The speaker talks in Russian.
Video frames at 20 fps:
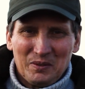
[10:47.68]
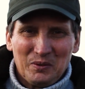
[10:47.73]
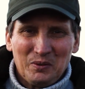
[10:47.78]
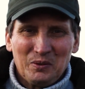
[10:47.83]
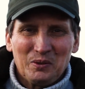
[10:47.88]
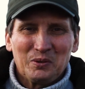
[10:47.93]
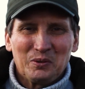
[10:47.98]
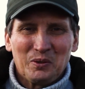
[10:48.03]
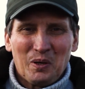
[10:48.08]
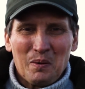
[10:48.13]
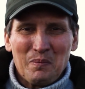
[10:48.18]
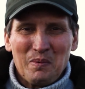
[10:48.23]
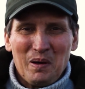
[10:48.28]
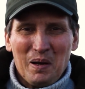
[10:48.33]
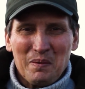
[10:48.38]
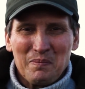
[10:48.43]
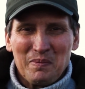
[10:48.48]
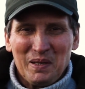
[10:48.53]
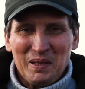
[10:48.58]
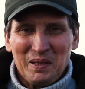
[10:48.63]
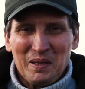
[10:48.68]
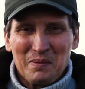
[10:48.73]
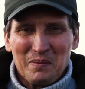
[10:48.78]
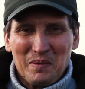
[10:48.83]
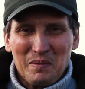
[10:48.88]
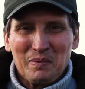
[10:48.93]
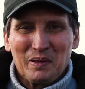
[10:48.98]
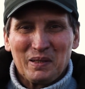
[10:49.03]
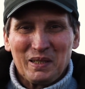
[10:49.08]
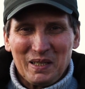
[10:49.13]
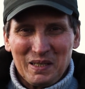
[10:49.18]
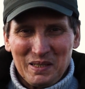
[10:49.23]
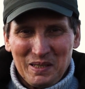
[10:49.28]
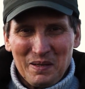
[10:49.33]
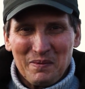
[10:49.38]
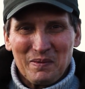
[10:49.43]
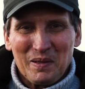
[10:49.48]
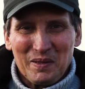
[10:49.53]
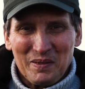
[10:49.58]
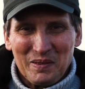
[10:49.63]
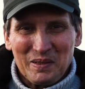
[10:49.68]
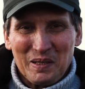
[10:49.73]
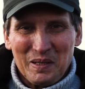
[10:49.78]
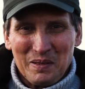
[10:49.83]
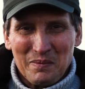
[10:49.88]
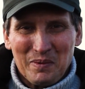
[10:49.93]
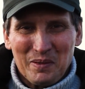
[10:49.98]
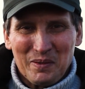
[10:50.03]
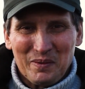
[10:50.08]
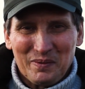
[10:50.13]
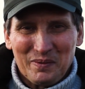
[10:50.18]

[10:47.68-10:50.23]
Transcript: Ну что, а мы обедаем и продолжаем ловить рыбу.